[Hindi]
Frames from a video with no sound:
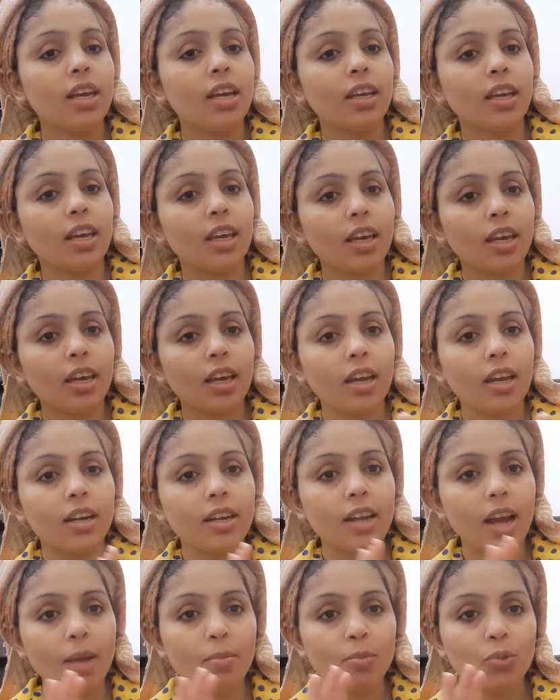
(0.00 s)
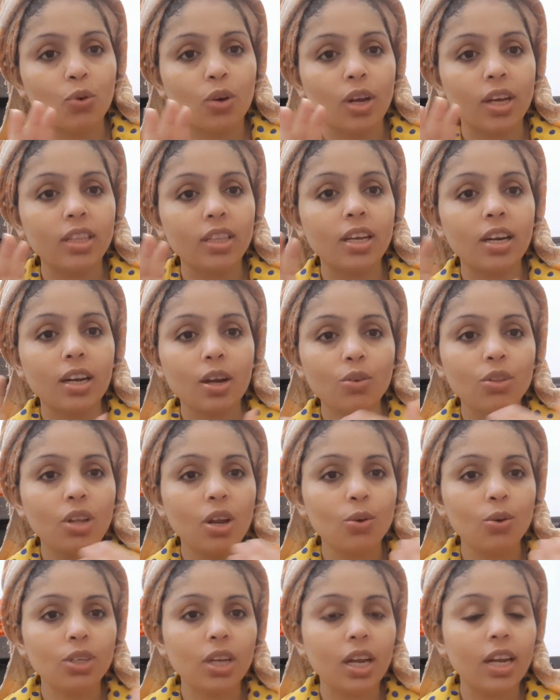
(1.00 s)
कि टाइम थोड़ा इधर का उधर
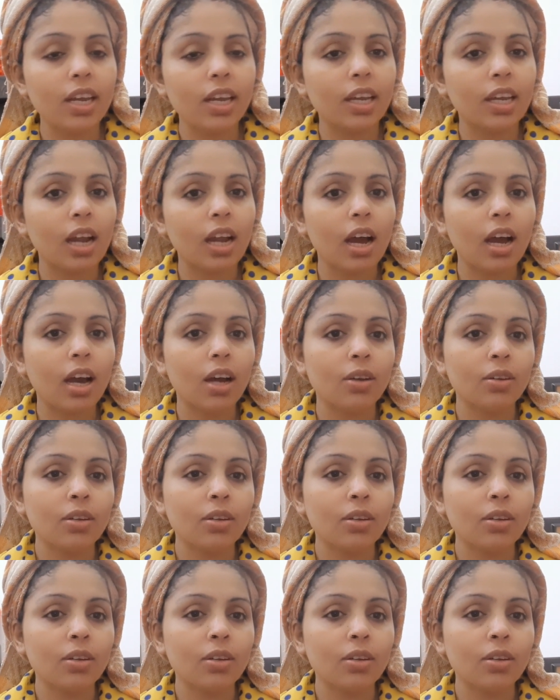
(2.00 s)
हो जाए लेकिन हाँ